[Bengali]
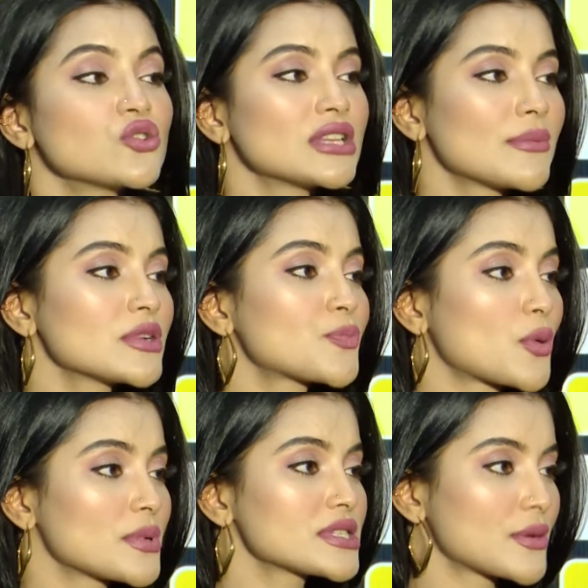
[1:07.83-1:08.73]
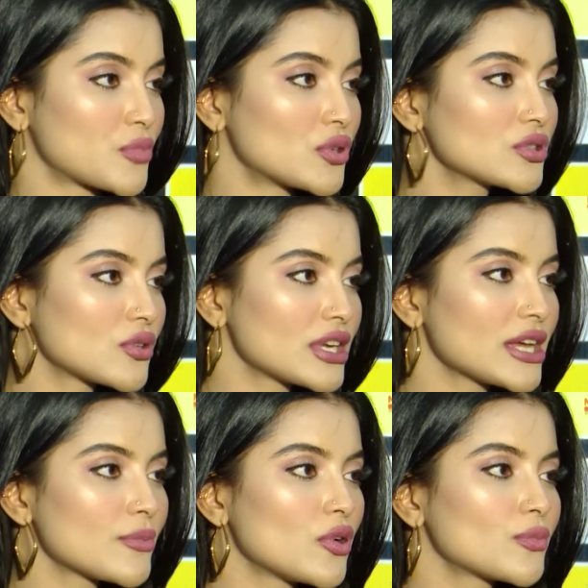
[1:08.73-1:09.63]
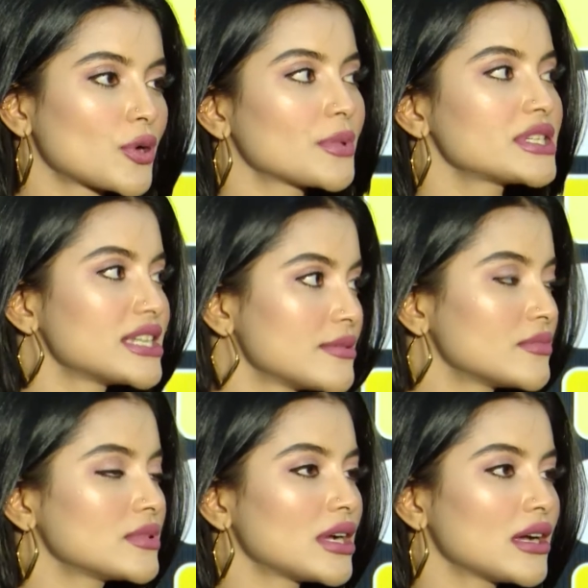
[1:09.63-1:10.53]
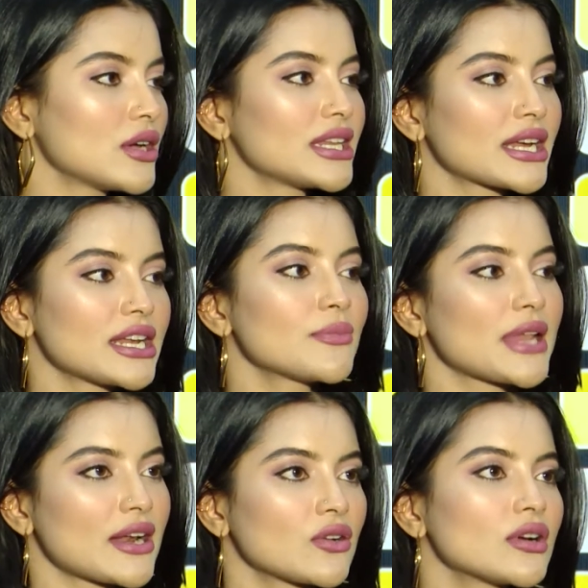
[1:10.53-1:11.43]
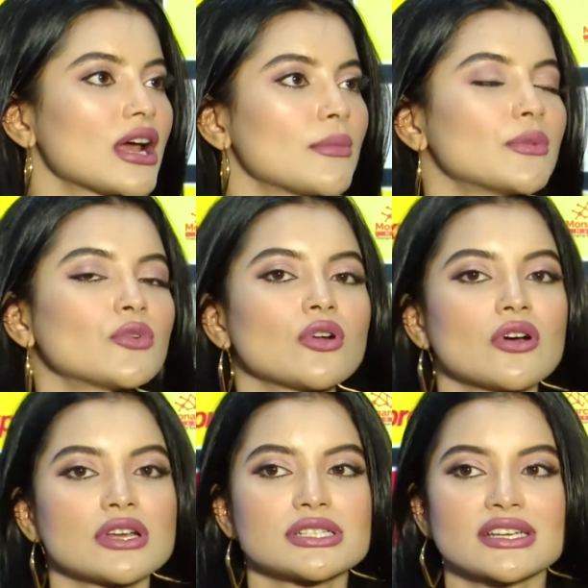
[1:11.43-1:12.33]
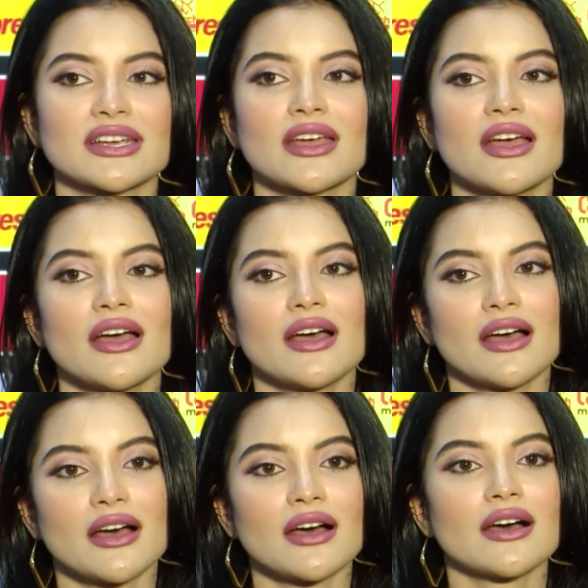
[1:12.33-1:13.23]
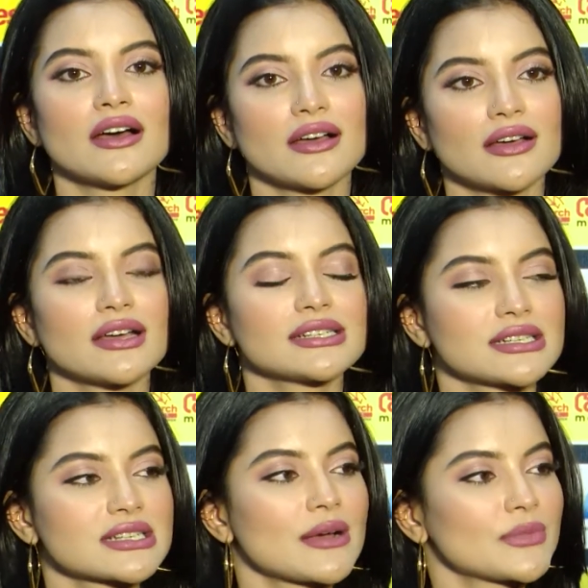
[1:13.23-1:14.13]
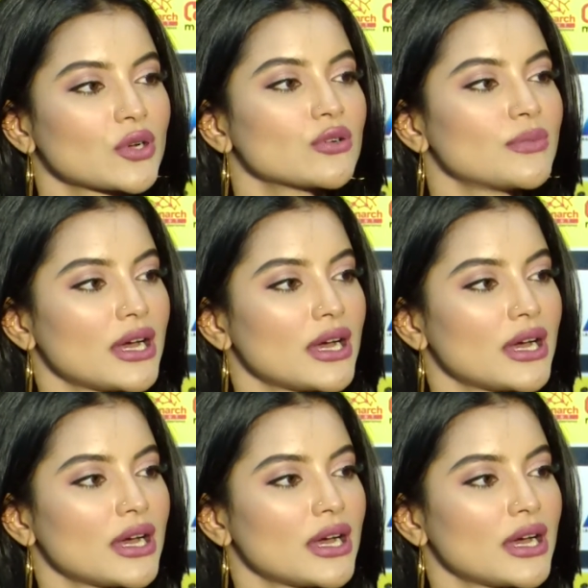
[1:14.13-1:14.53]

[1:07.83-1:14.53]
যদি আমরা প্রপার সাপোর্ট করি এবং প্রপার টিমরা ওইদেরকে নিয়ে প্ল্যান করে আমার মনে হয় যে এটা সামনে খুব